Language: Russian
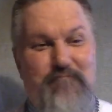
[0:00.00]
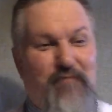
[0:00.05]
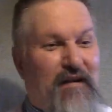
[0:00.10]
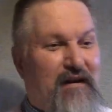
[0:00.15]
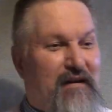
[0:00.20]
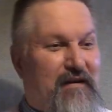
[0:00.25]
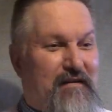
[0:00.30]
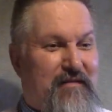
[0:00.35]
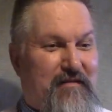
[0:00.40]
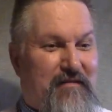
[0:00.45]

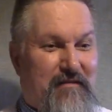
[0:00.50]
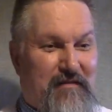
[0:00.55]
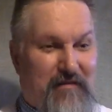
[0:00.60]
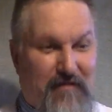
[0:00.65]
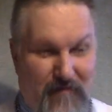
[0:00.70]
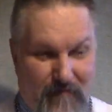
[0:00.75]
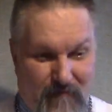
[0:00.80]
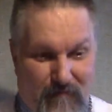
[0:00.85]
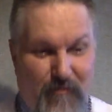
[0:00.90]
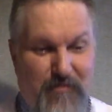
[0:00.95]

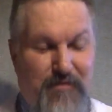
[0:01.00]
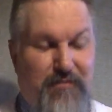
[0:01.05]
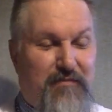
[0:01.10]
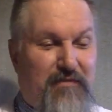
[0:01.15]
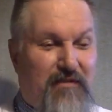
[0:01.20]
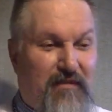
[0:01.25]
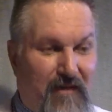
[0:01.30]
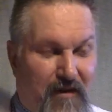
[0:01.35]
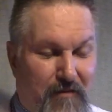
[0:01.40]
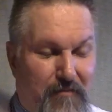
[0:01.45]
В
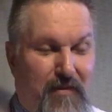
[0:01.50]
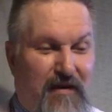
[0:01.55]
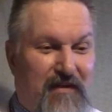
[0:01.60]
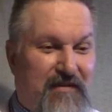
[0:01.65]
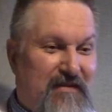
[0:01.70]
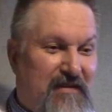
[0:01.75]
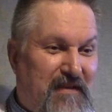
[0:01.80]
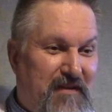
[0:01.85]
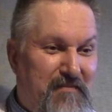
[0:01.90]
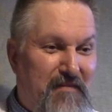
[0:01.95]
общем-то, да,
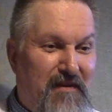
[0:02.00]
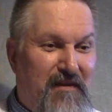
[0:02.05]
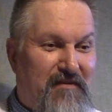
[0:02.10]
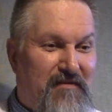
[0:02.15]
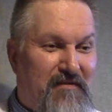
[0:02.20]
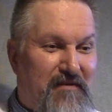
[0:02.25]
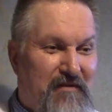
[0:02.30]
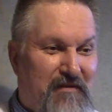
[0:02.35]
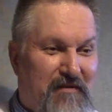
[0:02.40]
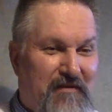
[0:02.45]
Пасха
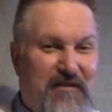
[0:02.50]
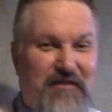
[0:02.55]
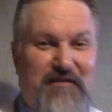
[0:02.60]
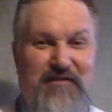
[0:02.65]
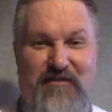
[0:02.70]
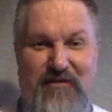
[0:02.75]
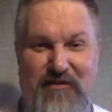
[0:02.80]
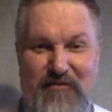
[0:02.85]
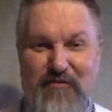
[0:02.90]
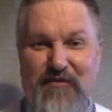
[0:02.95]
имеет
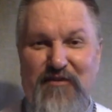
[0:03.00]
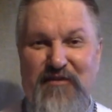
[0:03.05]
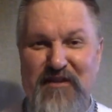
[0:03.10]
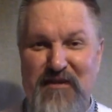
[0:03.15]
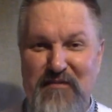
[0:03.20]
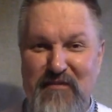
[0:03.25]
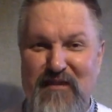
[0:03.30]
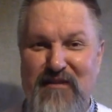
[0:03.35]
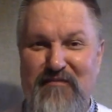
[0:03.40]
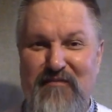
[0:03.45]
даже такое
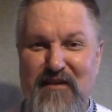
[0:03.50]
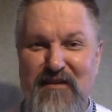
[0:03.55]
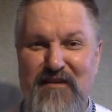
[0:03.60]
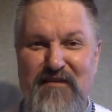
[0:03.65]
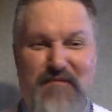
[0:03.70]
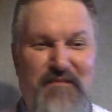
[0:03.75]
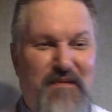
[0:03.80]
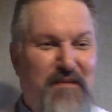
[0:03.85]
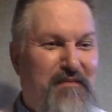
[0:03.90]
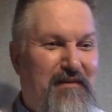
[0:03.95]

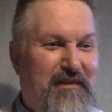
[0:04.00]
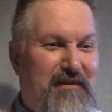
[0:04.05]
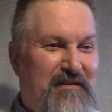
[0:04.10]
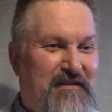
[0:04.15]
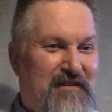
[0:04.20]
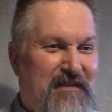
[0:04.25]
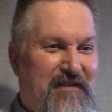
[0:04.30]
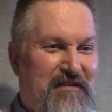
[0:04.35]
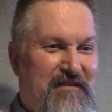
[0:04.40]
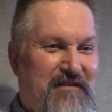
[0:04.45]
наименование в Библии,
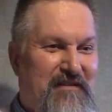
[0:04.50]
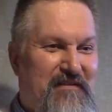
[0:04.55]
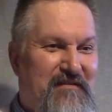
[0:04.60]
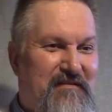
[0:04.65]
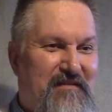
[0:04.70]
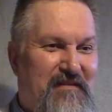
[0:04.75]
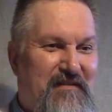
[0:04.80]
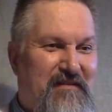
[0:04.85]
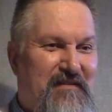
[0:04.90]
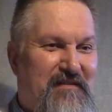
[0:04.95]

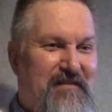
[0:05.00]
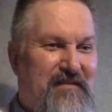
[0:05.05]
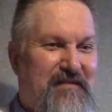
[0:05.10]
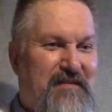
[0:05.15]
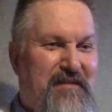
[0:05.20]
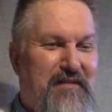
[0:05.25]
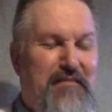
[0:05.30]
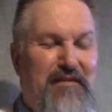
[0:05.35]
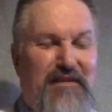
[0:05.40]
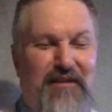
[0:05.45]
интересно,
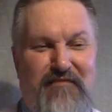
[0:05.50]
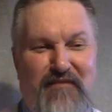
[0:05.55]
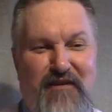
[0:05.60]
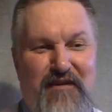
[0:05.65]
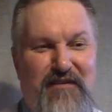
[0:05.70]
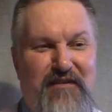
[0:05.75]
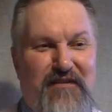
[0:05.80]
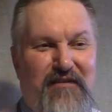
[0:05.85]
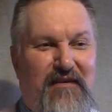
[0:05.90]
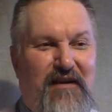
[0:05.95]

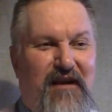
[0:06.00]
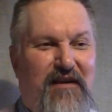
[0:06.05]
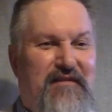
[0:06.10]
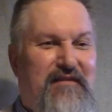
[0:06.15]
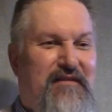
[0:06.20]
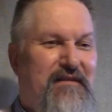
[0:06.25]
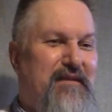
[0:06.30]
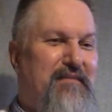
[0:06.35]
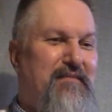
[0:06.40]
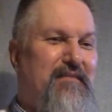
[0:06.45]
наименование, как
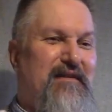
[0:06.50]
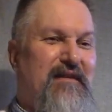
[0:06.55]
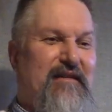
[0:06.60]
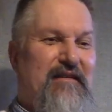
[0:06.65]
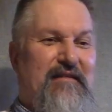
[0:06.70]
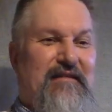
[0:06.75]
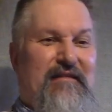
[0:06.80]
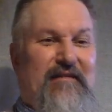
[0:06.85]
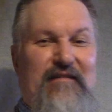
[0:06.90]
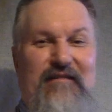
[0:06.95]

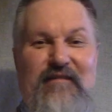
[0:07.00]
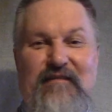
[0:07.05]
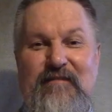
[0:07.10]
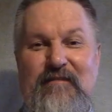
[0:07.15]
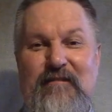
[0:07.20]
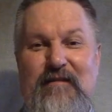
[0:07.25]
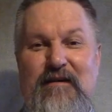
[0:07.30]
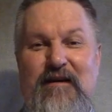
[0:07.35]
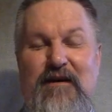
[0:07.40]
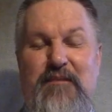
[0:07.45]
именно
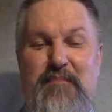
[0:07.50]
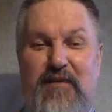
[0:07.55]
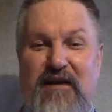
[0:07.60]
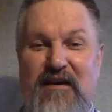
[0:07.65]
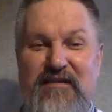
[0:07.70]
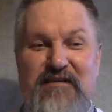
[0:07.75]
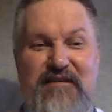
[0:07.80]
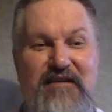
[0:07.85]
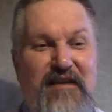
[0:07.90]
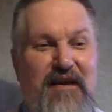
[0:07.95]

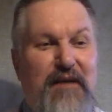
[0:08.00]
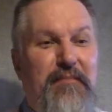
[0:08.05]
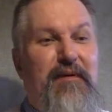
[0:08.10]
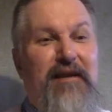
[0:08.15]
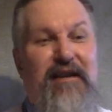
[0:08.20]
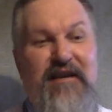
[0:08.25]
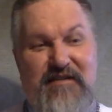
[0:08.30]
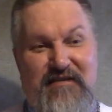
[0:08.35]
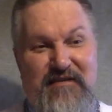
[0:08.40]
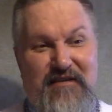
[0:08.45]
праздник
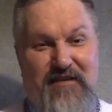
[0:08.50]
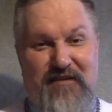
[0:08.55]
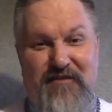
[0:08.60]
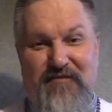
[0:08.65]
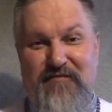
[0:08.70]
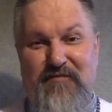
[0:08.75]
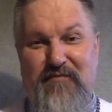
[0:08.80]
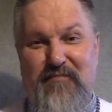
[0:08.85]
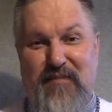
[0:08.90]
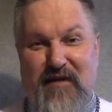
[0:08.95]
опресноков,
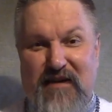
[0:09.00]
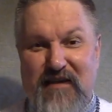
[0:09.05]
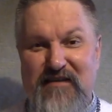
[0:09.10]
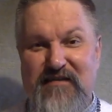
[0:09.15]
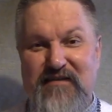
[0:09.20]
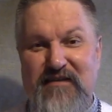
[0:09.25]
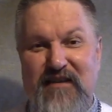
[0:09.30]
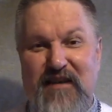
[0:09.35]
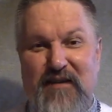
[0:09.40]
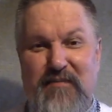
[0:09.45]

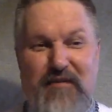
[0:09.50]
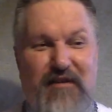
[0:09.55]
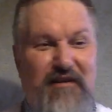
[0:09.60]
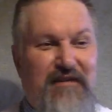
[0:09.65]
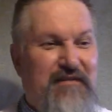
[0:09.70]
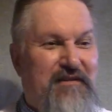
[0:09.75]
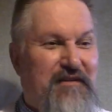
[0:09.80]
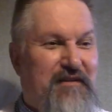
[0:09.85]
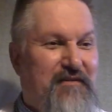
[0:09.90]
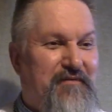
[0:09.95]
праздник
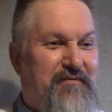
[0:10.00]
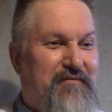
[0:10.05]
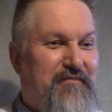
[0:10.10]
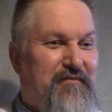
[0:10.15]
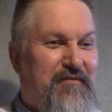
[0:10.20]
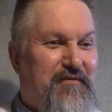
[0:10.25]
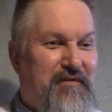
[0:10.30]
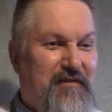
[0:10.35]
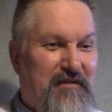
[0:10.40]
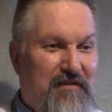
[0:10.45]
опресноков,
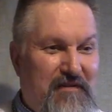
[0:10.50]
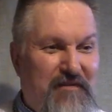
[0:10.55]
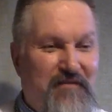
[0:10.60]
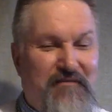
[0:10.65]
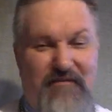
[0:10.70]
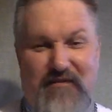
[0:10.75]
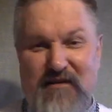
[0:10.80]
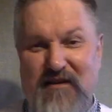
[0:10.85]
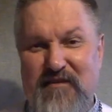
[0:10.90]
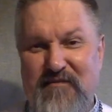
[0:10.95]
вот, и,
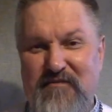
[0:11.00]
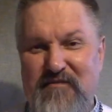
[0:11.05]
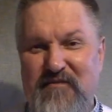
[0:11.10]
да,